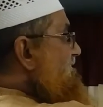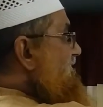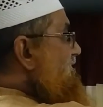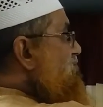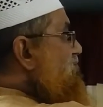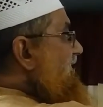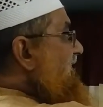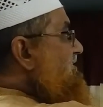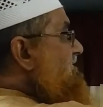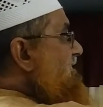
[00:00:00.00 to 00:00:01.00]
থ্রি টু
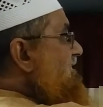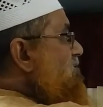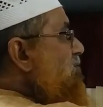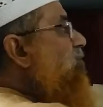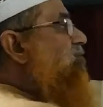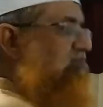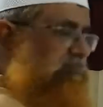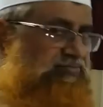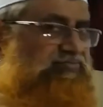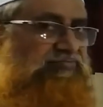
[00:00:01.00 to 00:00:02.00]
এইট সিক্স ও
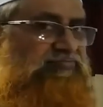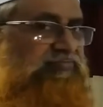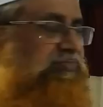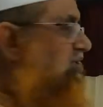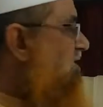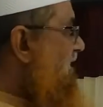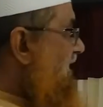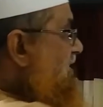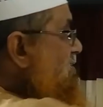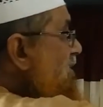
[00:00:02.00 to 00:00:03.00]

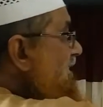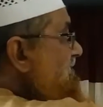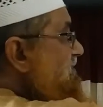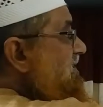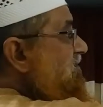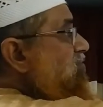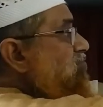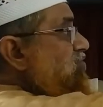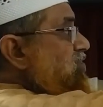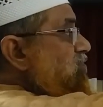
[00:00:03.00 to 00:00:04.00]
এই সংকেত বিশিষ্ট
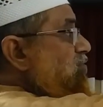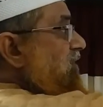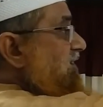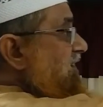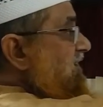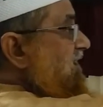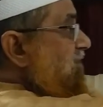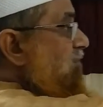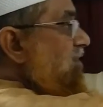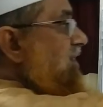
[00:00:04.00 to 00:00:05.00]
দুটি যৌগ একটা
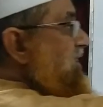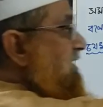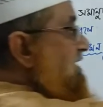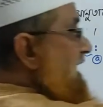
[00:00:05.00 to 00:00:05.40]
ইথানল একটা